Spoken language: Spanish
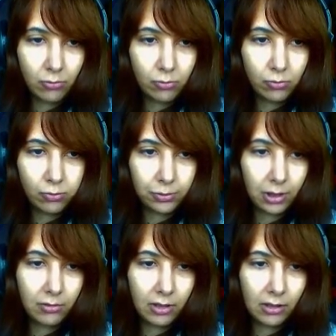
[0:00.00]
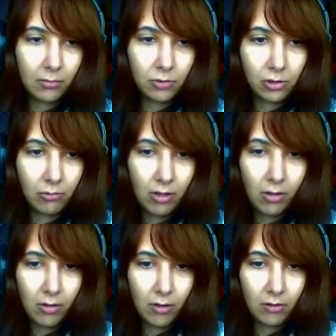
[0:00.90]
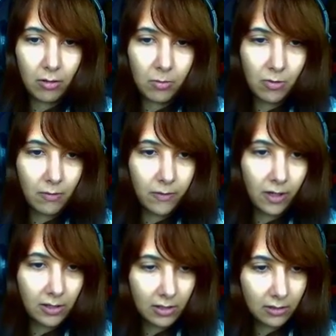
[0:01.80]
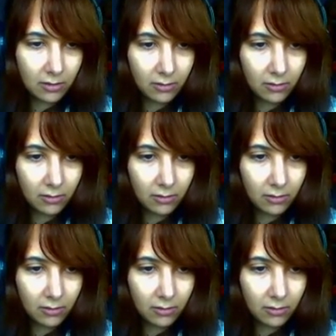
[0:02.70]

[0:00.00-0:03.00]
Uf, tengo que tener mucho cuidado de dónde pongo a Franz.